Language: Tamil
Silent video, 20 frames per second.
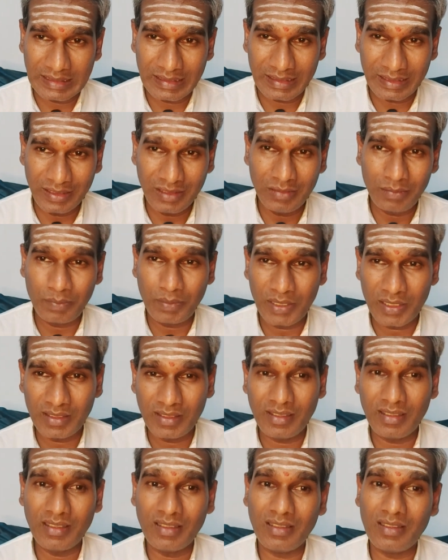ரெண்டு
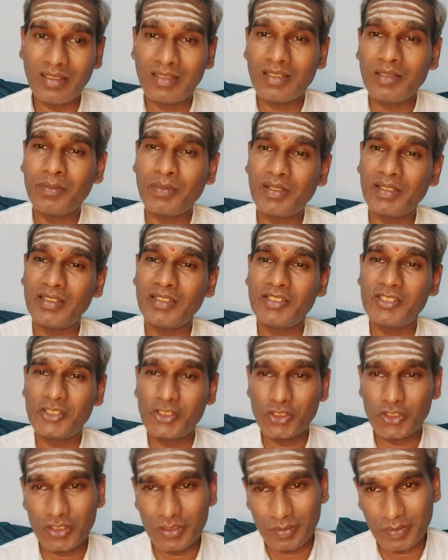பாதையில் எந்த பாதையை
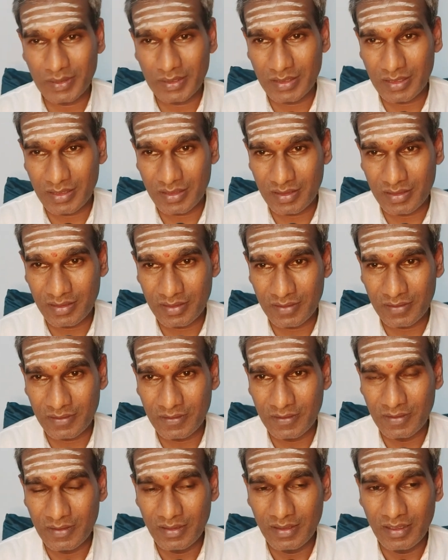சூஸ் பண்ணுறது
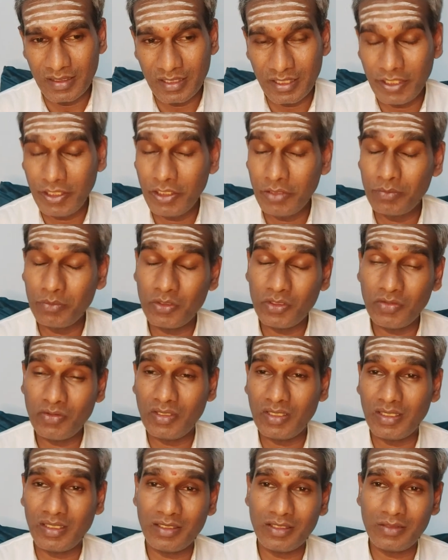ரெண்டு
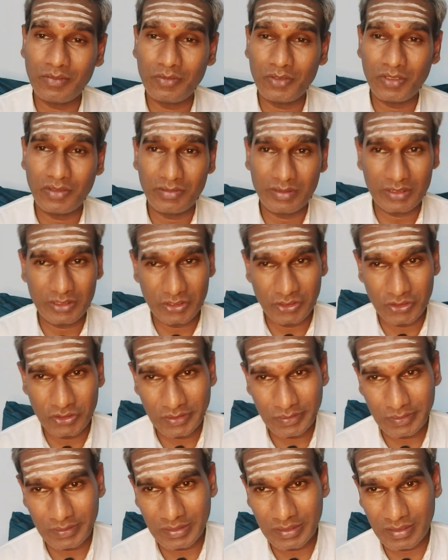முடிவில் எந்த முடிவை
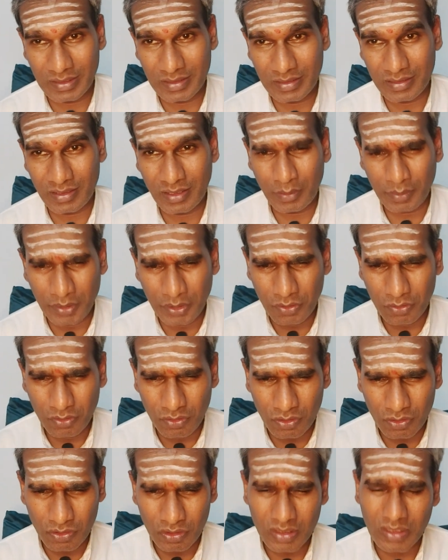சூஸ் பண்ணுறது அப்படின்னு
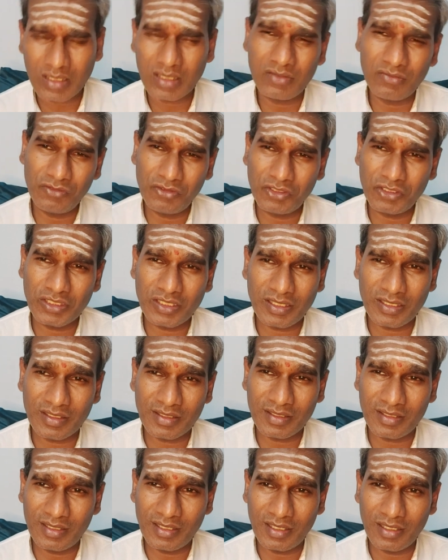உங்களுக்கு ஒரு கன்ஃபியூஷன்
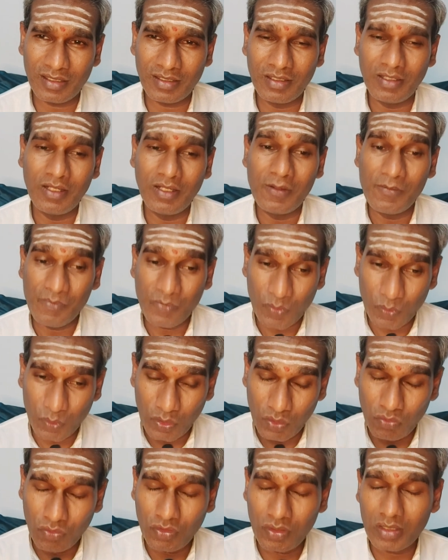ஆகுது இல்லையா
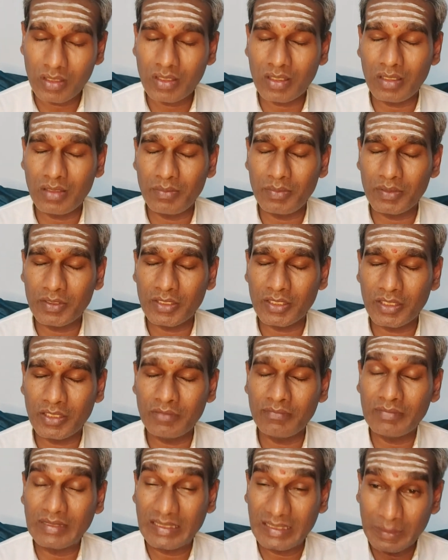ஒவ்வொரு
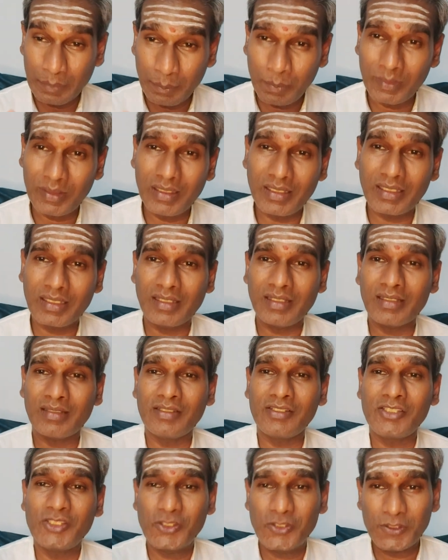கல்பத்திலையும் இப்போ நீங்கள்
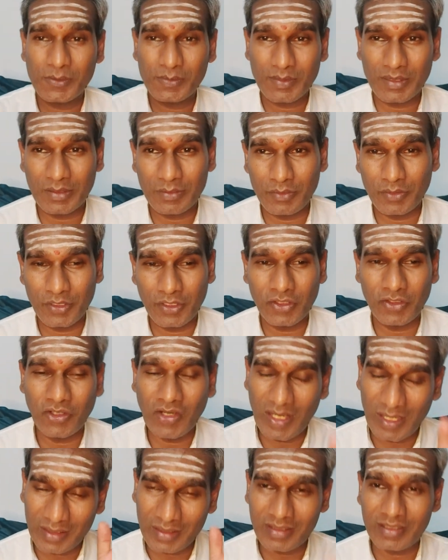எதை சூஸ் பண்ண
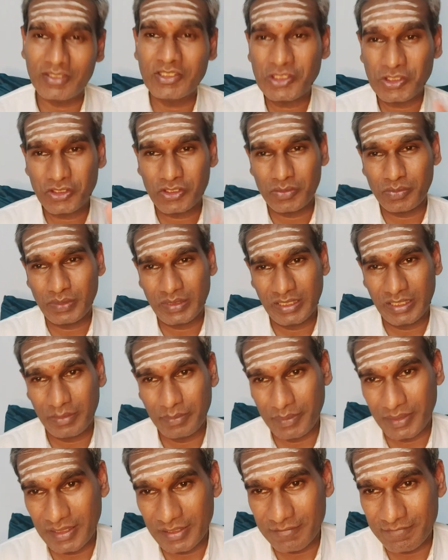போகிறீங்களோ அதை தான் சூஸ்
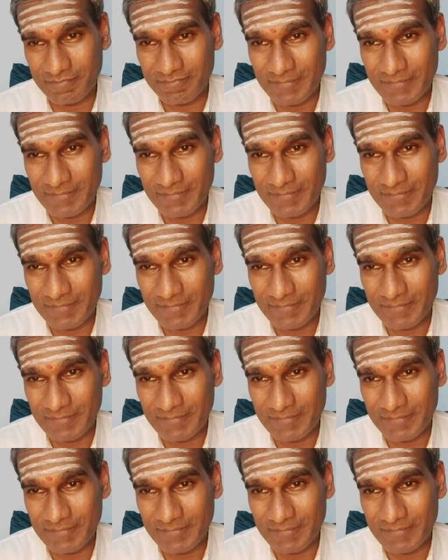பண்ணியிருப்பீங்க